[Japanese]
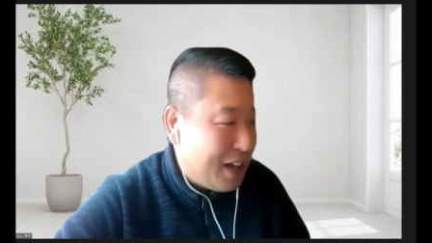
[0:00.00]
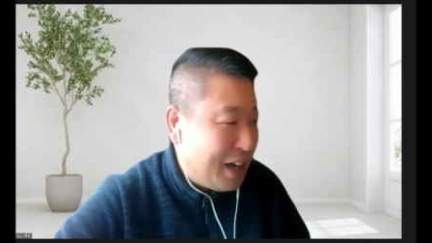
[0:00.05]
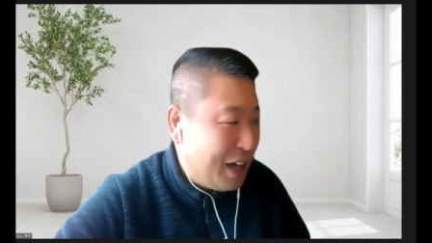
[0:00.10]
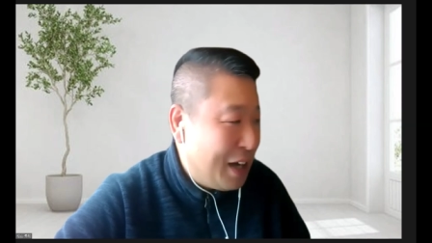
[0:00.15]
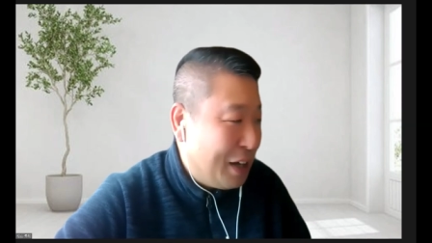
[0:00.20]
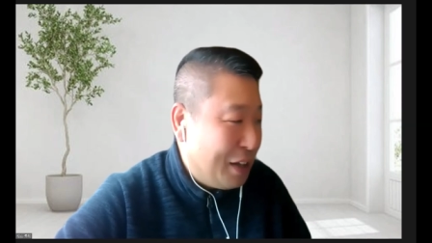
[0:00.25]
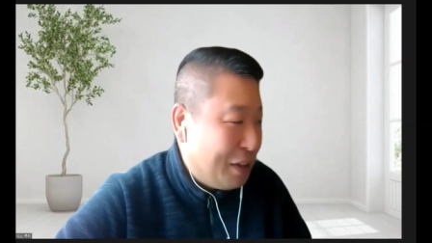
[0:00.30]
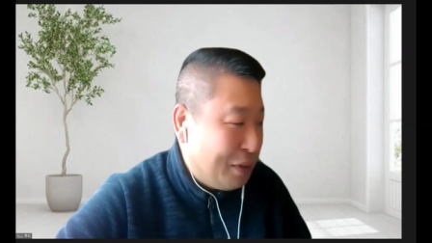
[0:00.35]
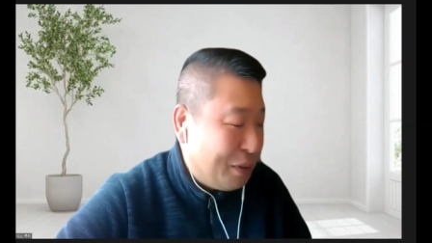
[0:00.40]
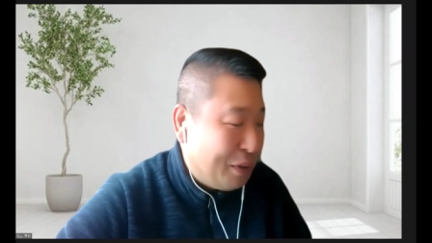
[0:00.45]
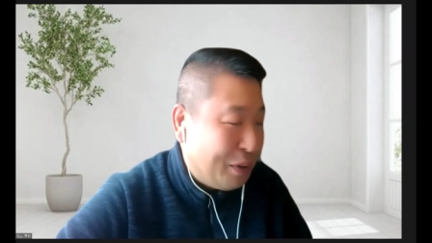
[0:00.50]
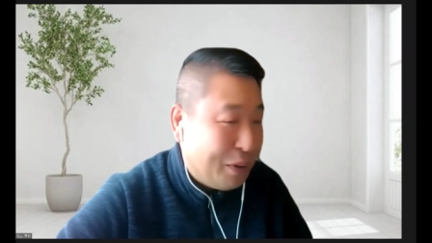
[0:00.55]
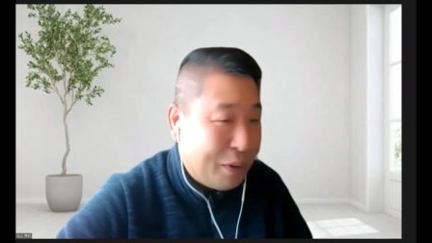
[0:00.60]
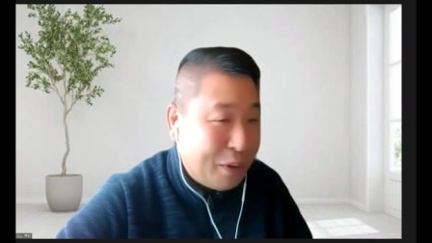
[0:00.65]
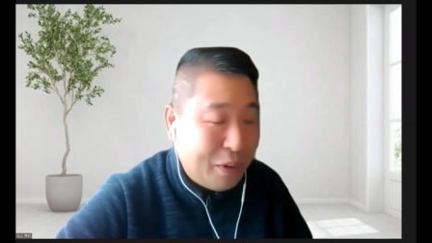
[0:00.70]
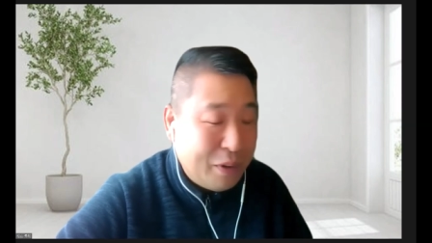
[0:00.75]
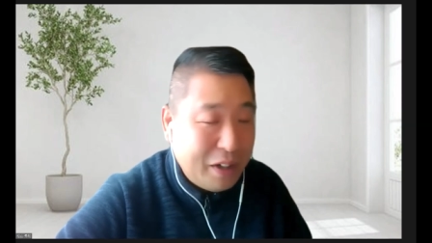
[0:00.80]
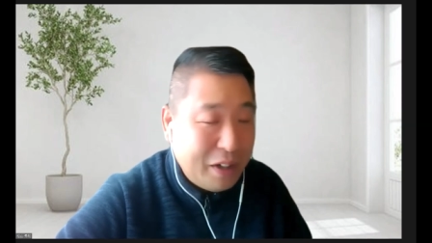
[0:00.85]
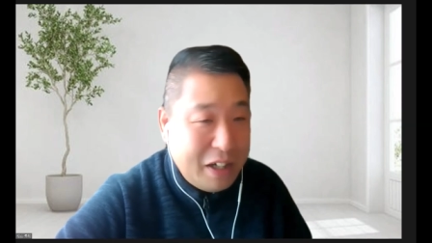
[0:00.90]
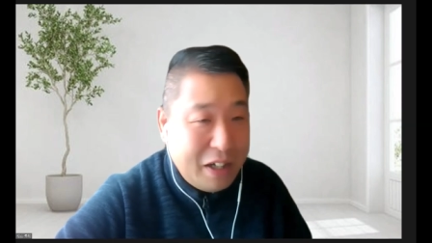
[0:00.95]
あ
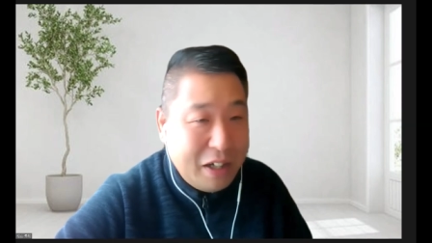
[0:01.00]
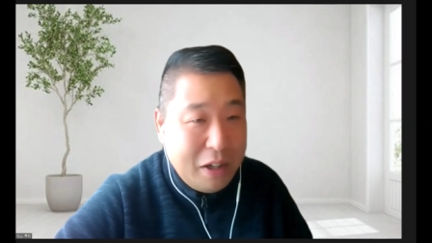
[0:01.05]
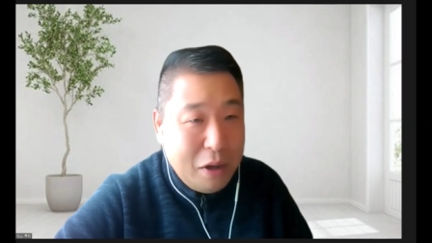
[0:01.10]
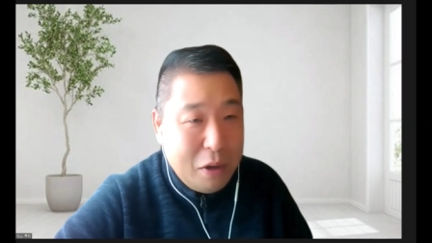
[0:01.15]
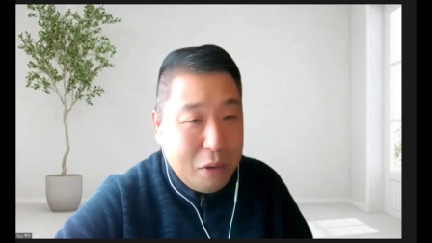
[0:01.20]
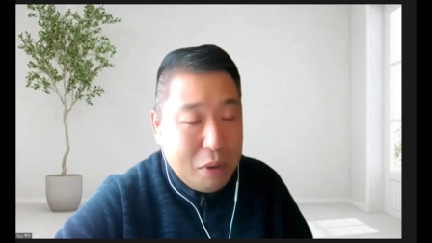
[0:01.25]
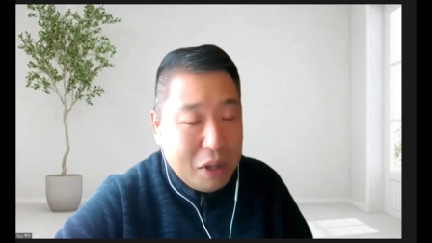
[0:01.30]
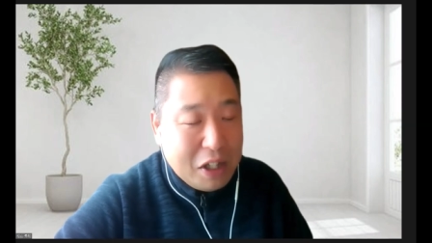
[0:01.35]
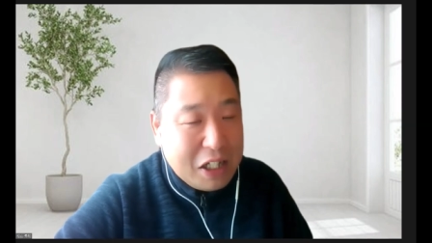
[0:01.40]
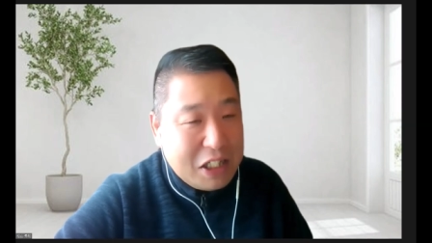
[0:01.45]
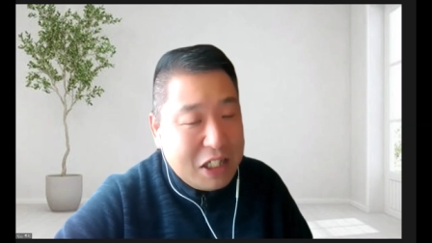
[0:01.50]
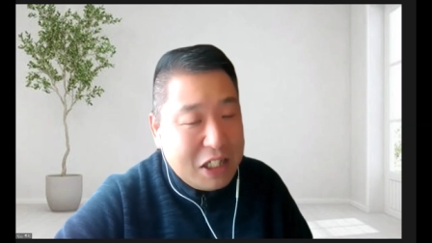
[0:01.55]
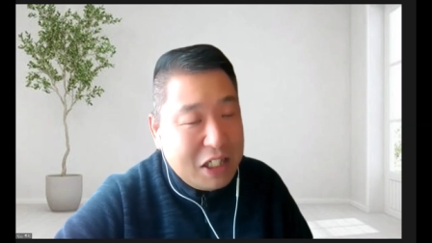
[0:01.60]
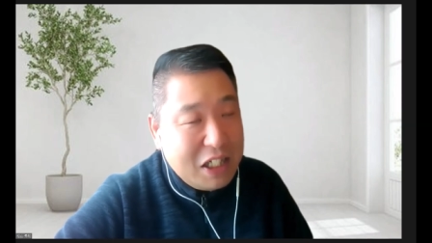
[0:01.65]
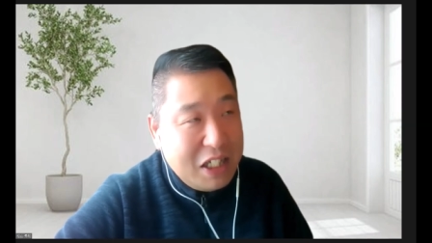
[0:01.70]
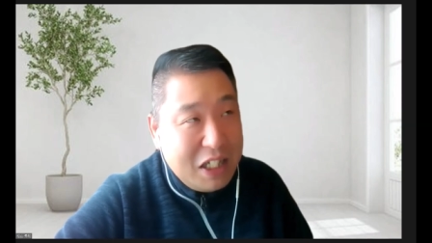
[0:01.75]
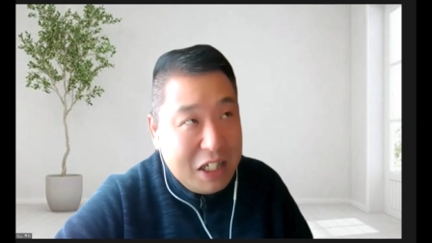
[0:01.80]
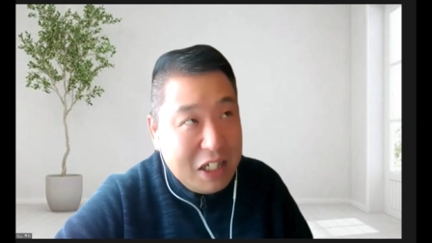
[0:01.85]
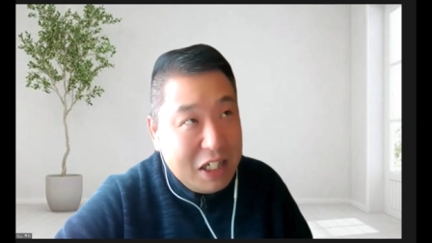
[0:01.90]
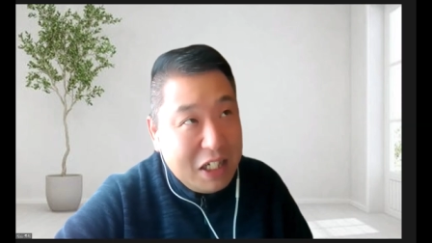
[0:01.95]
の
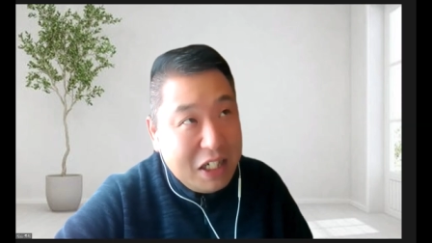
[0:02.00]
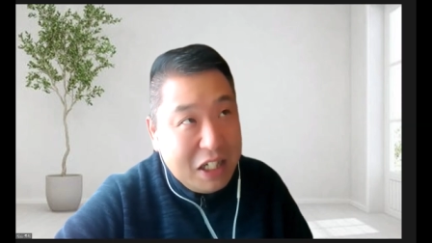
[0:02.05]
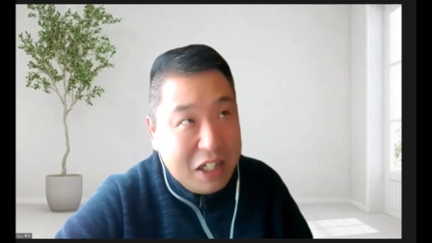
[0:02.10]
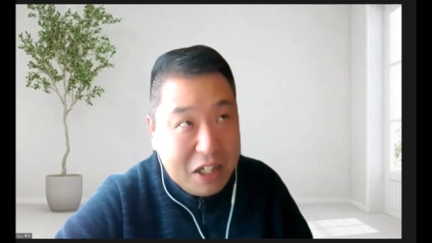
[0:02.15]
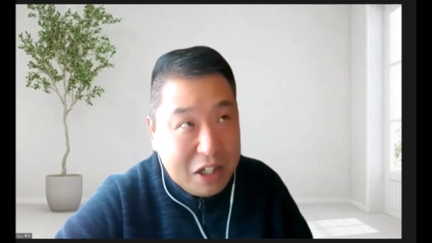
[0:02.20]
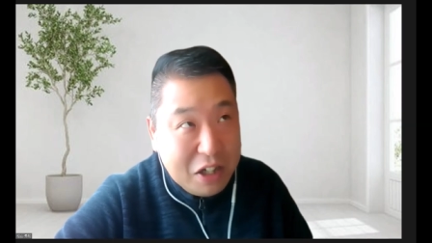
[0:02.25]
私